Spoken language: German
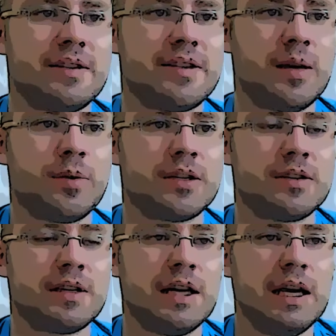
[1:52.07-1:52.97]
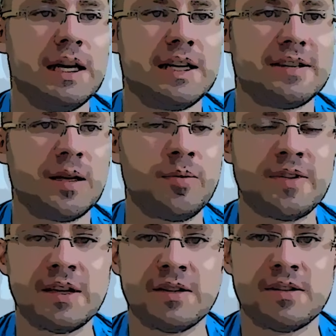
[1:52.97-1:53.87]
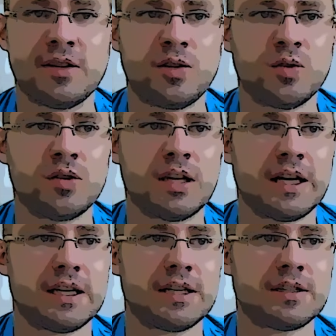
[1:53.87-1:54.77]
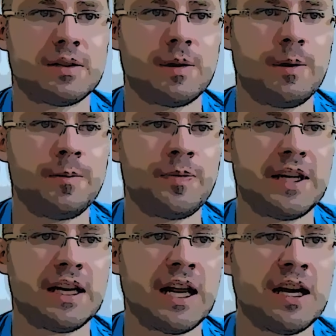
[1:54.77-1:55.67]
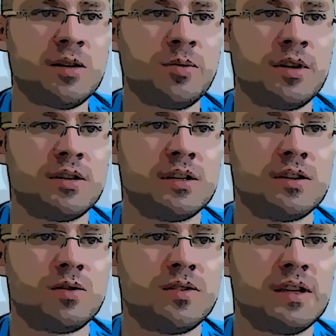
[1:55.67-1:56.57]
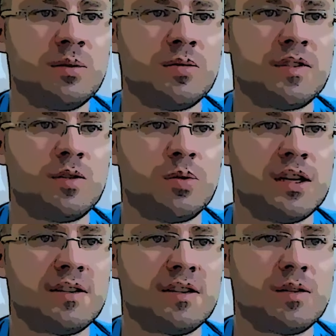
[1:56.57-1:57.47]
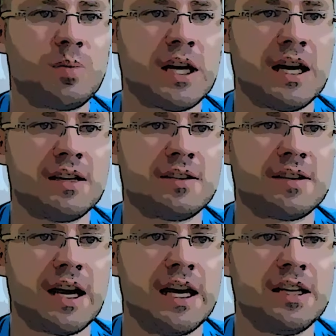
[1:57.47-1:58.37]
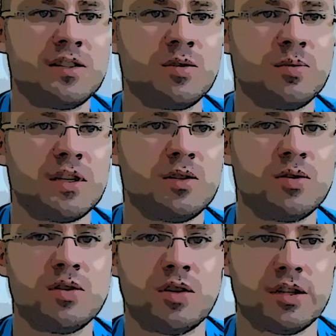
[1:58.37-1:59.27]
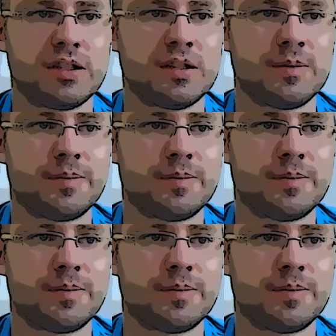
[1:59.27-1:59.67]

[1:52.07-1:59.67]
Sabbat der Samstag ist den Juden heilig. Die Klagemauer in Jerusalem ist übrigens das bekannteste Heiligtum der Juden heute.